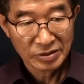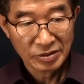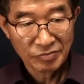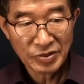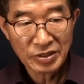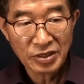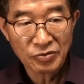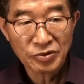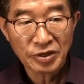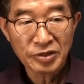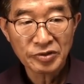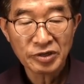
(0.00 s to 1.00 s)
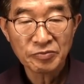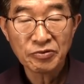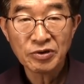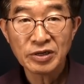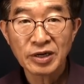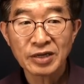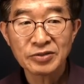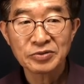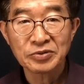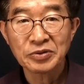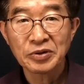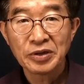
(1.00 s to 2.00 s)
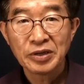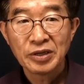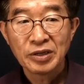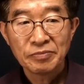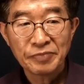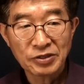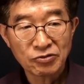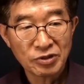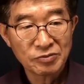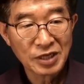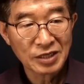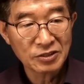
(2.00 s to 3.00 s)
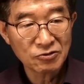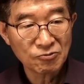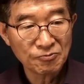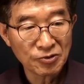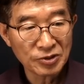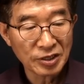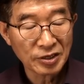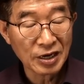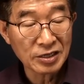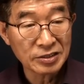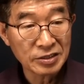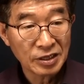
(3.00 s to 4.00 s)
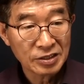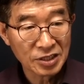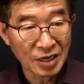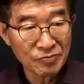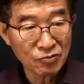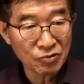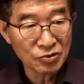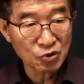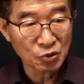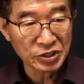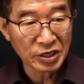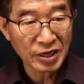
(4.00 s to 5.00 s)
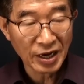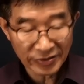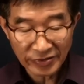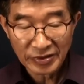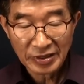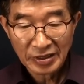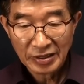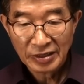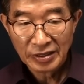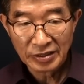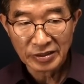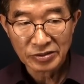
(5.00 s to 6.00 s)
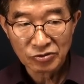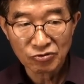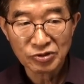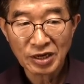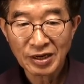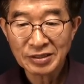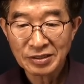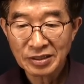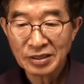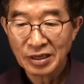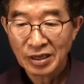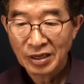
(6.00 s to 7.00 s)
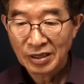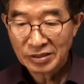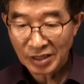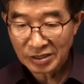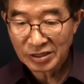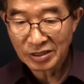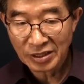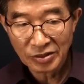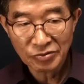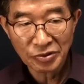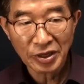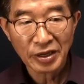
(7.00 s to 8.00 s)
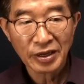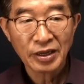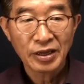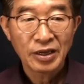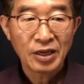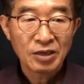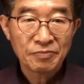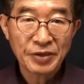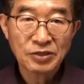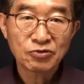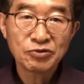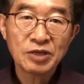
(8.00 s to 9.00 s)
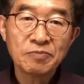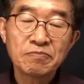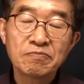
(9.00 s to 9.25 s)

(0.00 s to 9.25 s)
민경욱 의원을 불려가지고 배춘입 사전투표제에 관련 참고인 조사를 한 그런 수사관들이 대선 이후에 배춧잎